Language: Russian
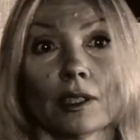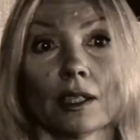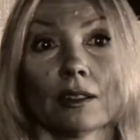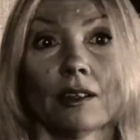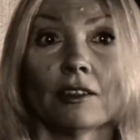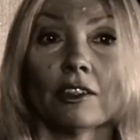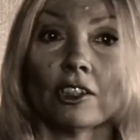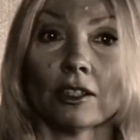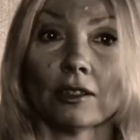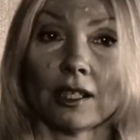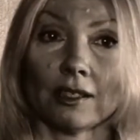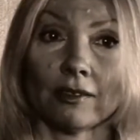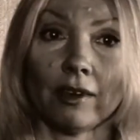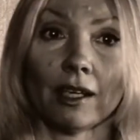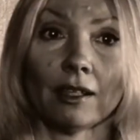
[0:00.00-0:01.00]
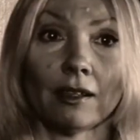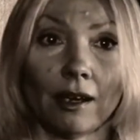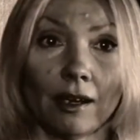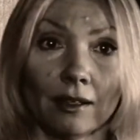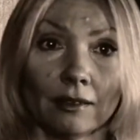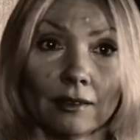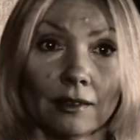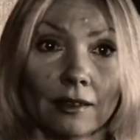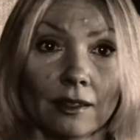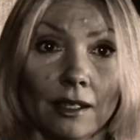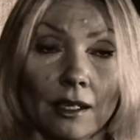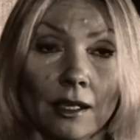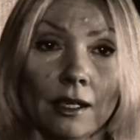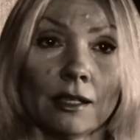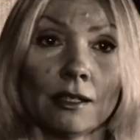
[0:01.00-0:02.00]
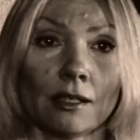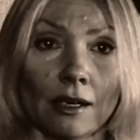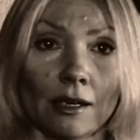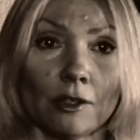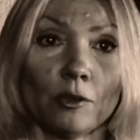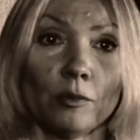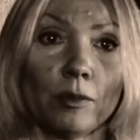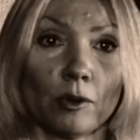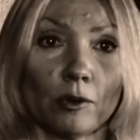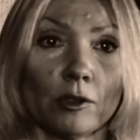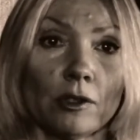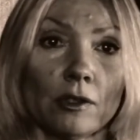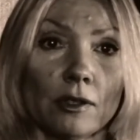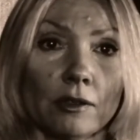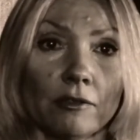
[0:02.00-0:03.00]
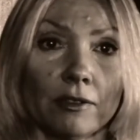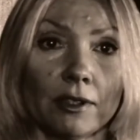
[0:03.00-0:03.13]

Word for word: когда началась война. Сразу бросилась в